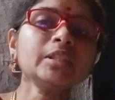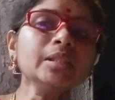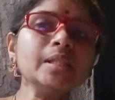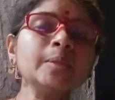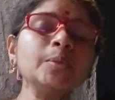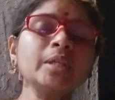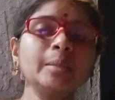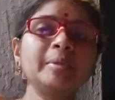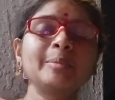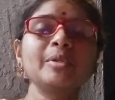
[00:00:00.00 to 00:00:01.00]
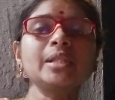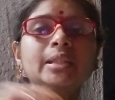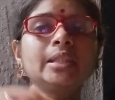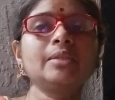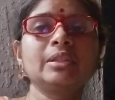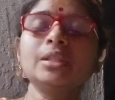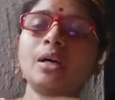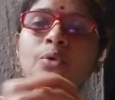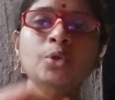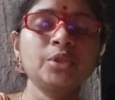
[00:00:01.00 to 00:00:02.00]
சரி ஓகே போது சத்யா வந்து
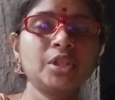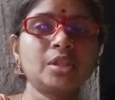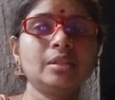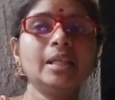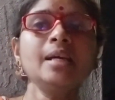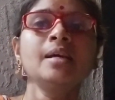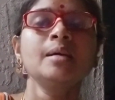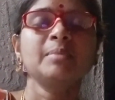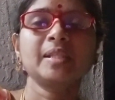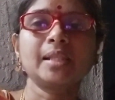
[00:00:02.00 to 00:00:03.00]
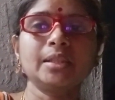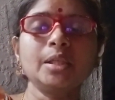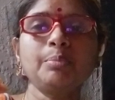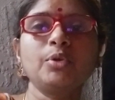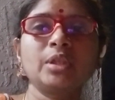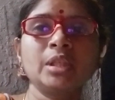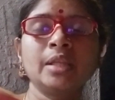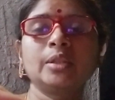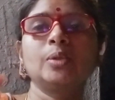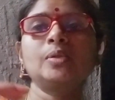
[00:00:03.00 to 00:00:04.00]
அவருக்கும் இஷ்டம் இல்லை ப்ளஸ் சத்யா போகிறதுல
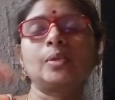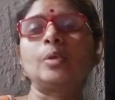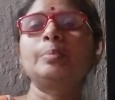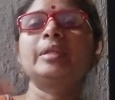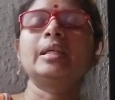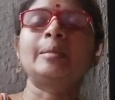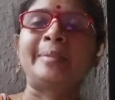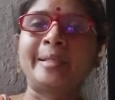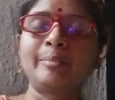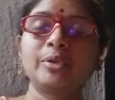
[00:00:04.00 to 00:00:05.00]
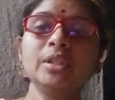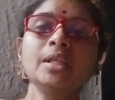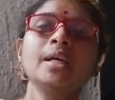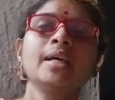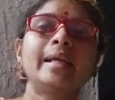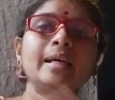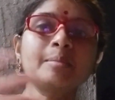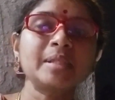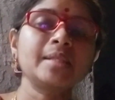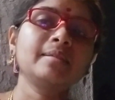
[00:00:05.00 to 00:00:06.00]
அந்தளவுக்கு ஸ்கோப் இல்லை அப்படின்னும் போது
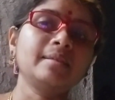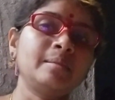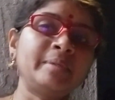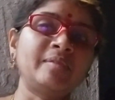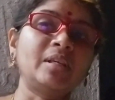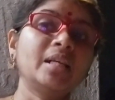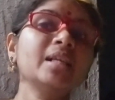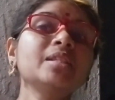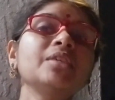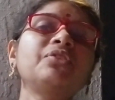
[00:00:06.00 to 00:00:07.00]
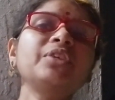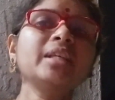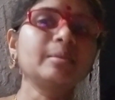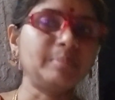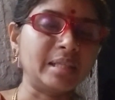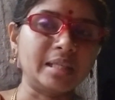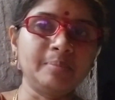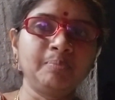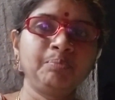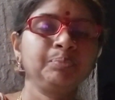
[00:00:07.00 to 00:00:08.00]
எல்லாருமா சேர்ந்து என்ன பண்ணுவாங்கன்னா ஜெஃப்ரி அனுப்பலாம்
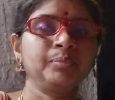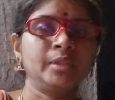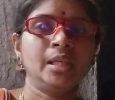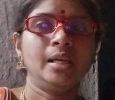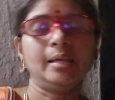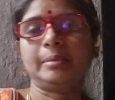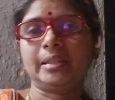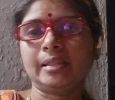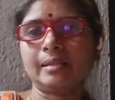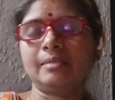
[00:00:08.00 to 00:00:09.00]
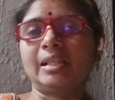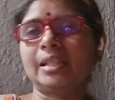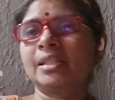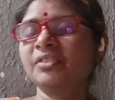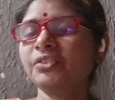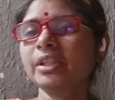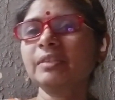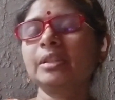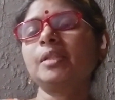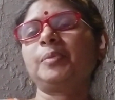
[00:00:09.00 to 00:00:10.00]
அப்படின்னு தான் சொல்லுவாங்க ஜெஃப்ரியை
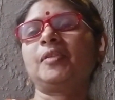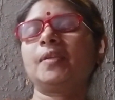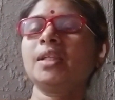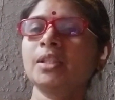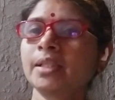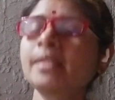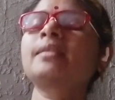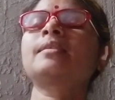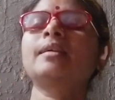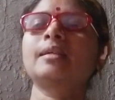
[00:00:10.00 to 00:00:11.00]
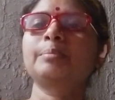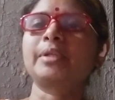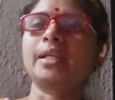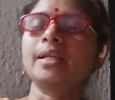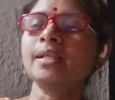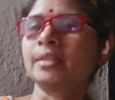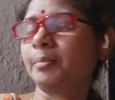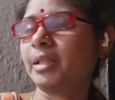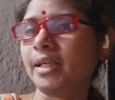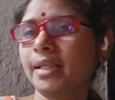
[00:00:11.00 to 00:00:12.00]
வந்து ஸ்பெசிஃபிக்காக ஏதாவது ரீசனுக்காக அனுப்புகிறாங்கன்னா அது
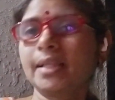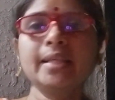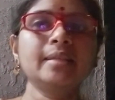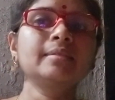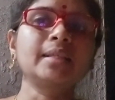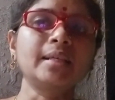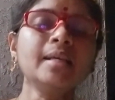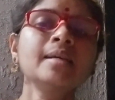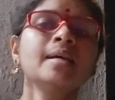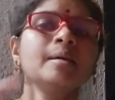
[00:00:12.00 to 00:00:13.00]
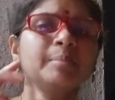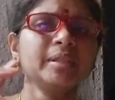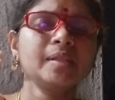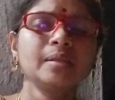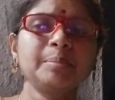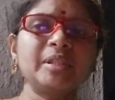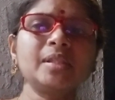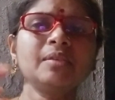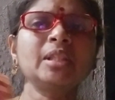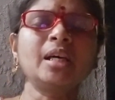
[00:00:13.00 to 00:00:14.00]
நம்மளுக்கு காட்டில் என்னன்னு தெரில பெருசு
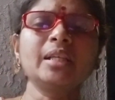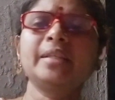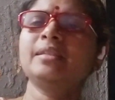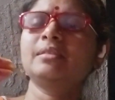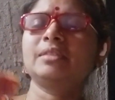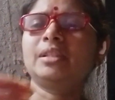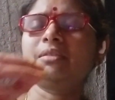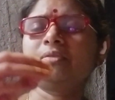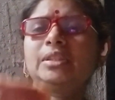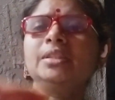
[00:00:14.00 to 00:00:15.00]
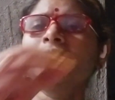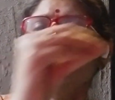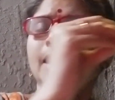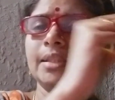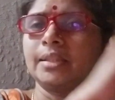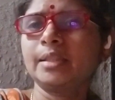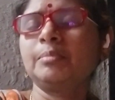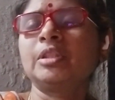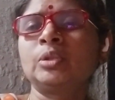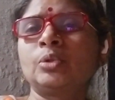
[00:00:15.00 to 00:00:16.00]
பெருசாக வந்து ஆல்ரெடி அவர் அவன் வந்து அந்த
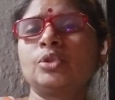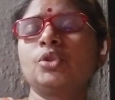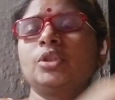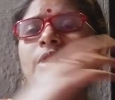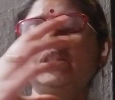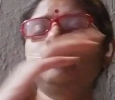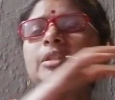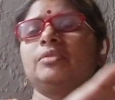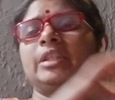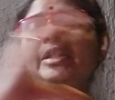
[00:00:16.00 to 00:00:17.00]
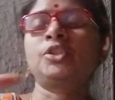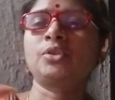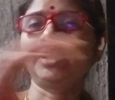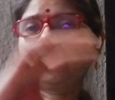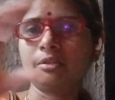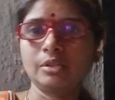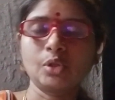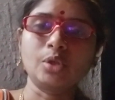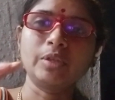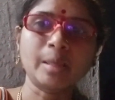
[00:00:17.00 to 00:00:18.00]
டீம்லேருந்து கொஞ்சம் இந்த டீம்லேருந்து எடுத்துகிட்டு வந்து எடுத்துகிட்டு வந்து
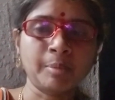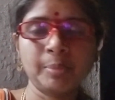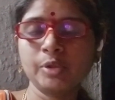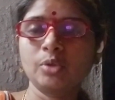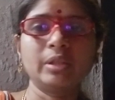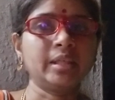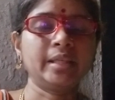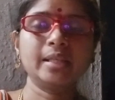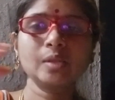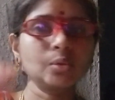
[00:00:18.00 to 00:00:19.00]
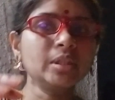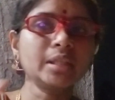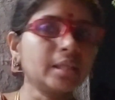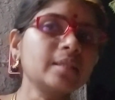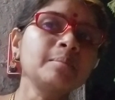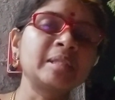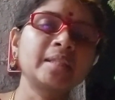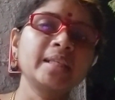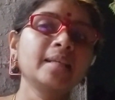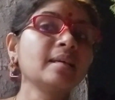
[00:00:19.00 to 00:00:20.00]
சொல்வேன் அப்பப்போ சொல்வார் என்னென்ன சொல்லியிருக்காருன்னு நம்மளுக்கு
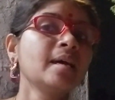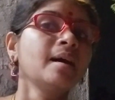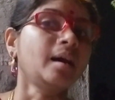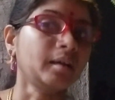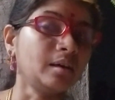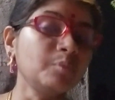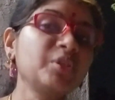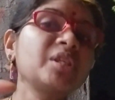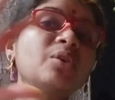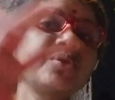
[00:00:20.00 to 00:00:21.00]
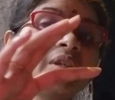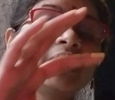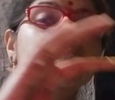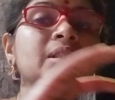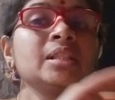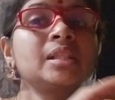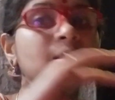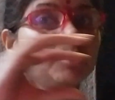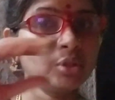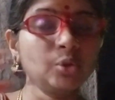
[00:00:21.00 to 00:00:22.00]
தெரியாது ஆனால் ஆப்வியஸாக அவர் வந்து கேர்ள்ஸ்
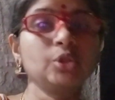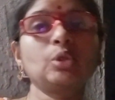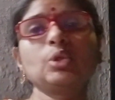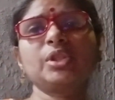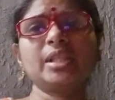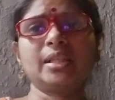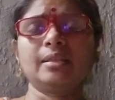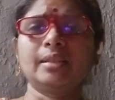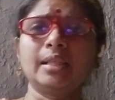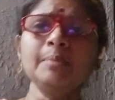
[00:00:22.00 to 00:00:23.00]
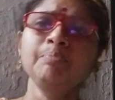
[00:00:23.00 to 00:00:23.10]
டீம் கூட கொஞ்சம் க்ளோஸாக இருக்கிறதுனால